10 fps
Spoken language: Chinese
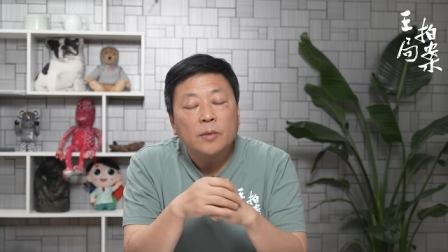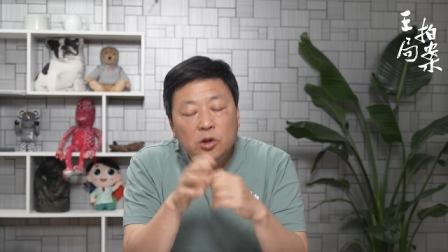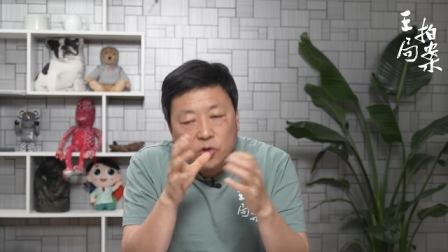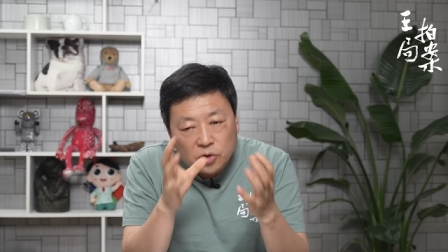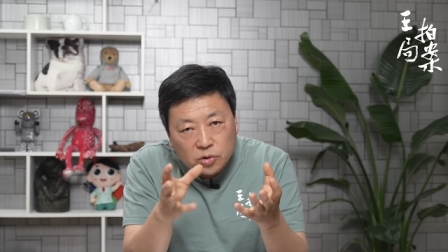
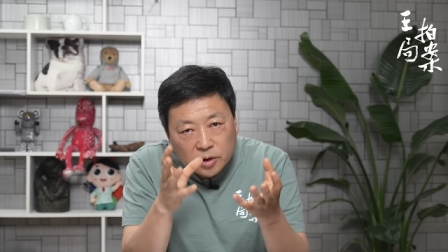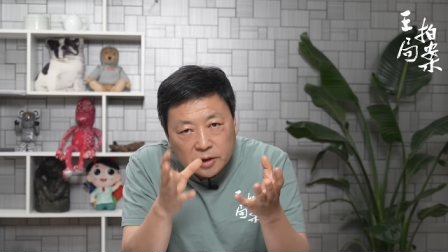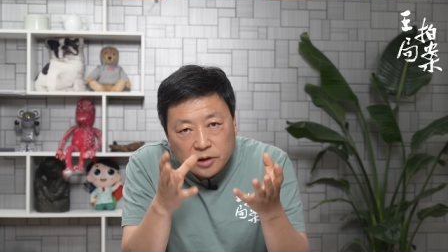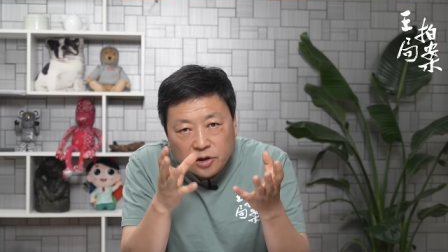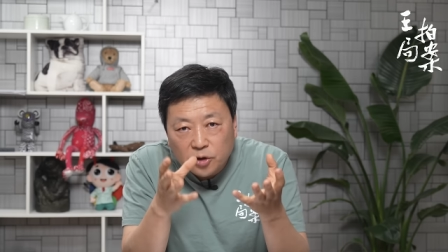就是说他
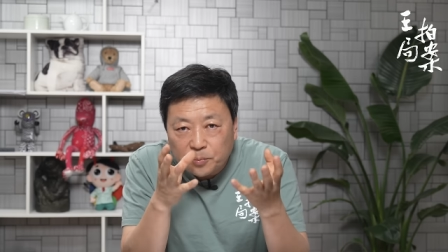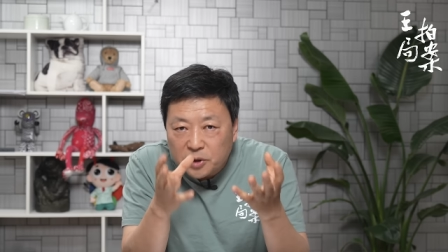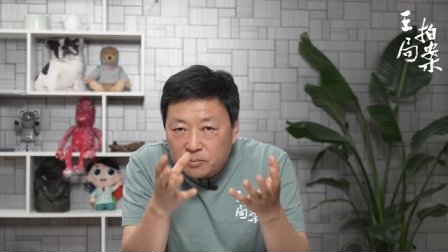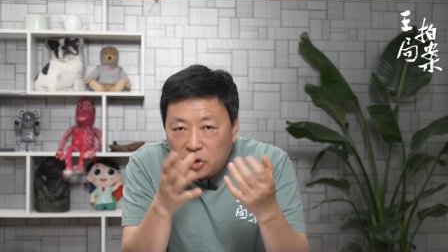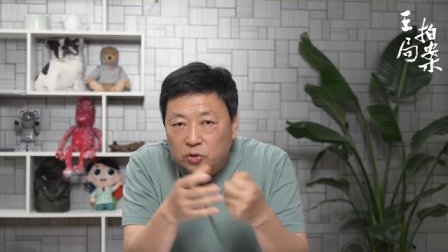这里头
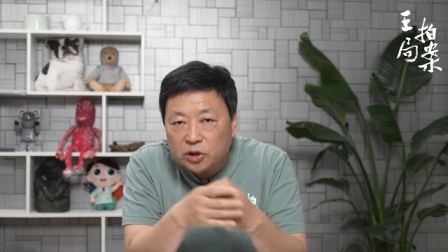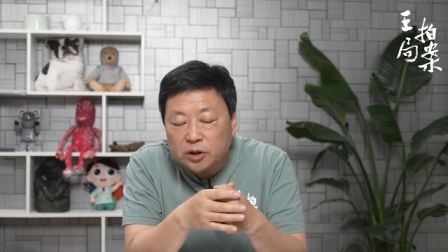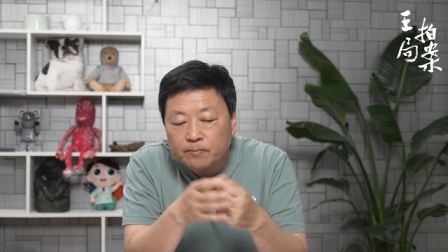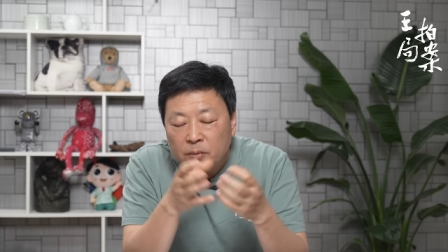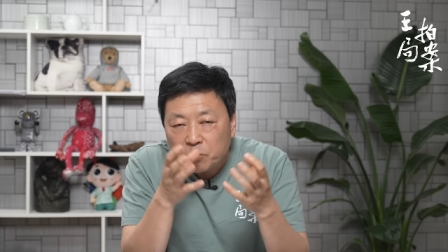并没有一
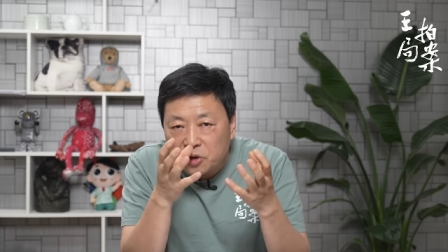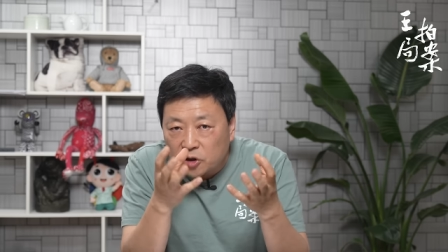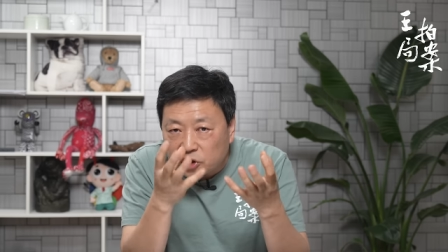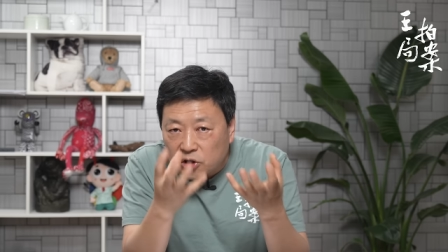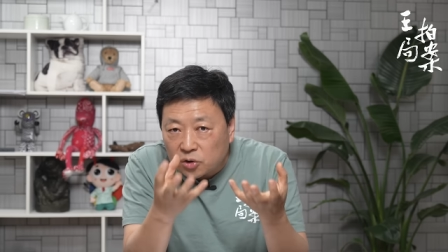个比较
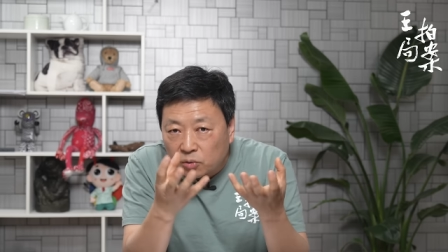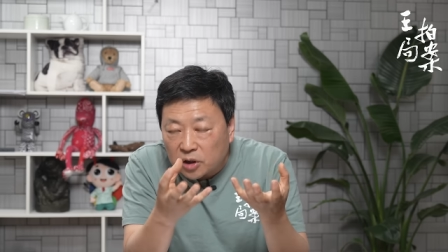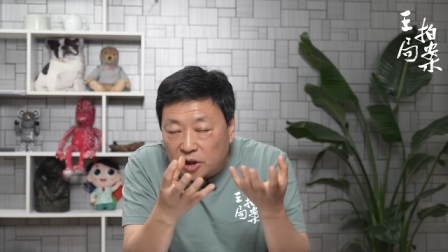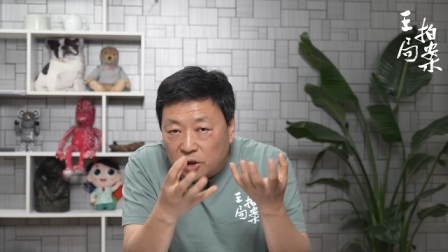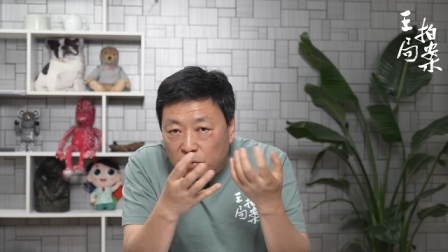系统的
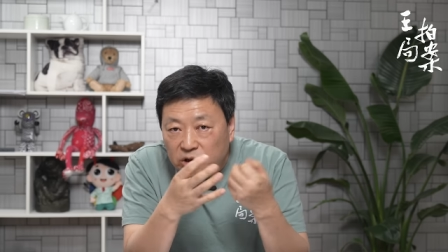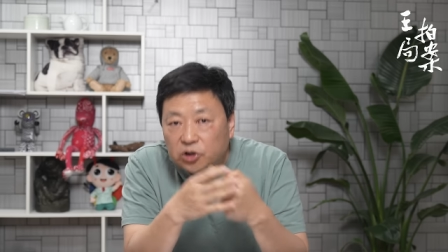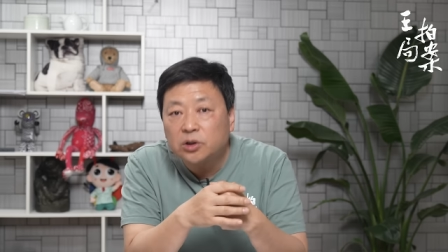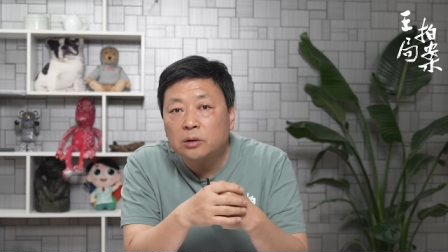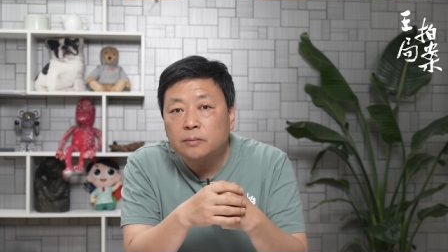理论支
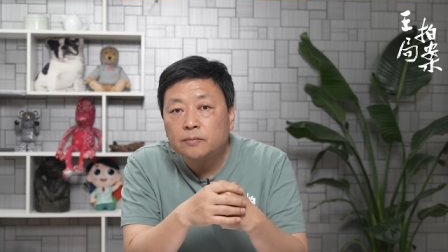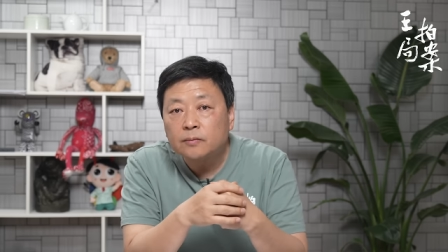撑，